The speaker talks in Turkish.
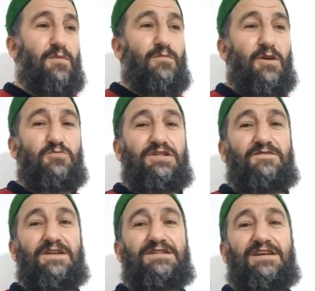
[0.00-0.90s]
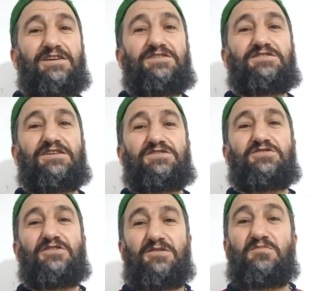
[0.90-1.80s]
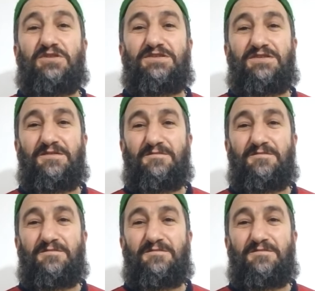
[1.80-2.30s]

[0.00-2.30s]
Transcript: Mahmud Efendi de hiç ses çıkartmaz.